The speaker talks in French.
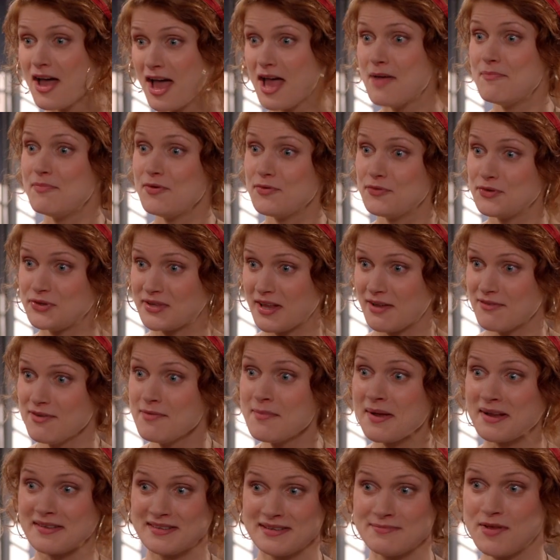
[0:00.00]
Et puis, vous savez,
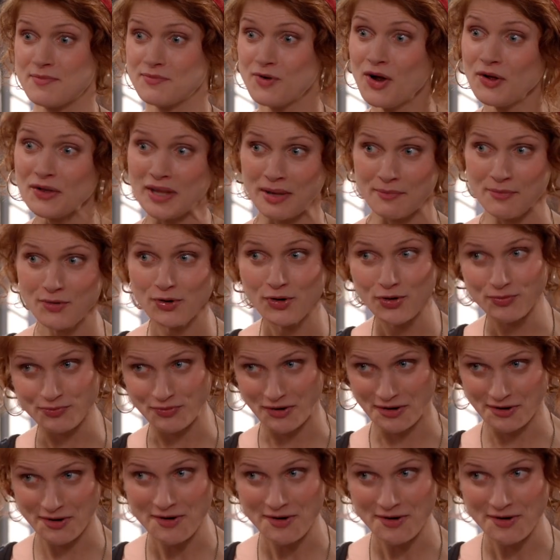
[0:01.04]
Maxime et moi, on a beaucoup de points